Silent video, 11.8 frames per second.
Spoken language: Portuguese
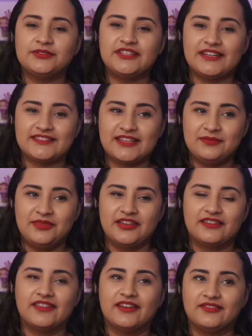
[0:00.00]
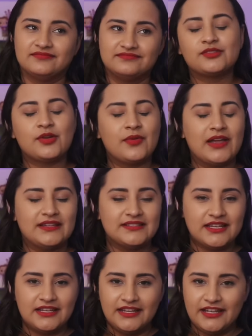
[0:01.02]
já sabia, não. Tom Ellis
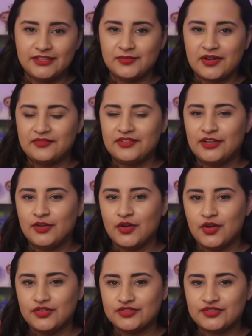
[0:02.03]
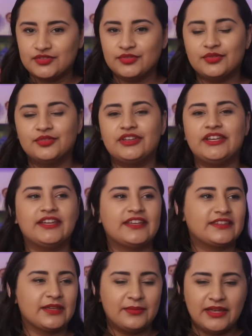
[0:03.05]
é lindo, maravilhoso. O
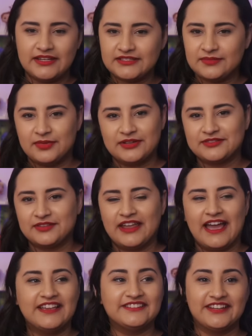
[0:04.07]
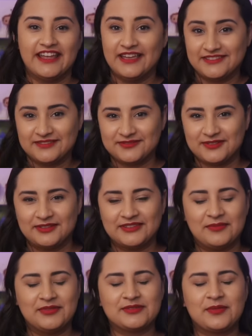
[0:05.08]
Nick também nesse personagem, né? Estou tá falando
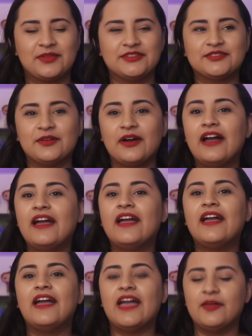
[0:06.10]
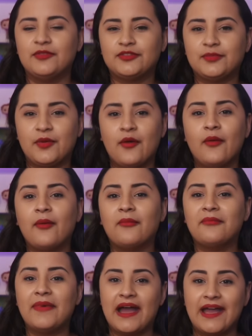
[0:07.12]
da mesma pessoa. É muito bom,
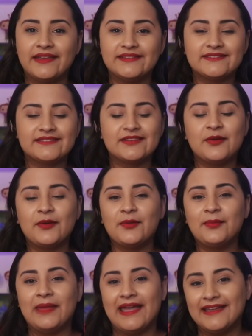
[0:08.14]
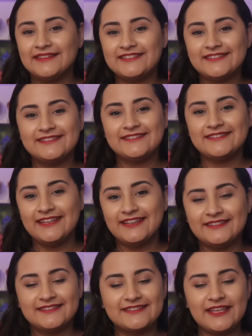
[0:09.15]
mas o match,
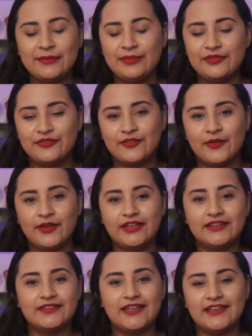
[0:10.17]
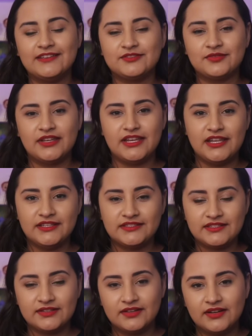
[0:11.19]
sim, sempre foi, desde o
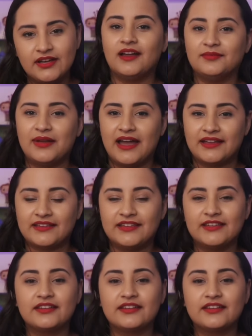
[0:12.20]
início, a Mac